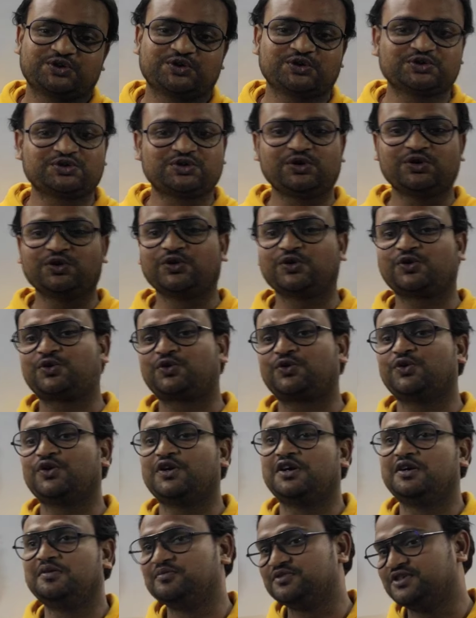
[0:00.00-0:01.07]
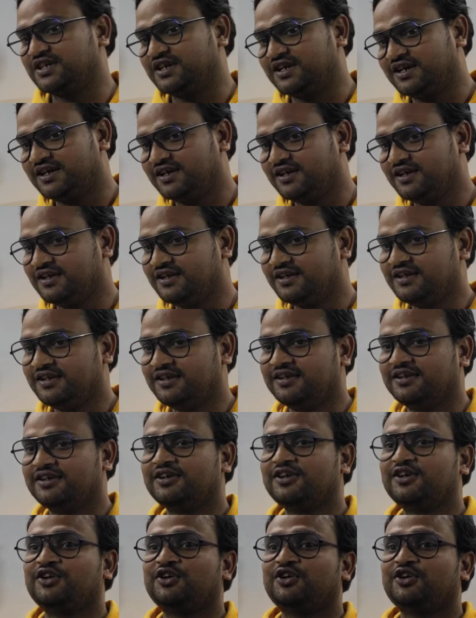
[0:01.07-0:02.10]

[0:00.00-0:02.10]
कुछ लोग को हम जगा रहे हैं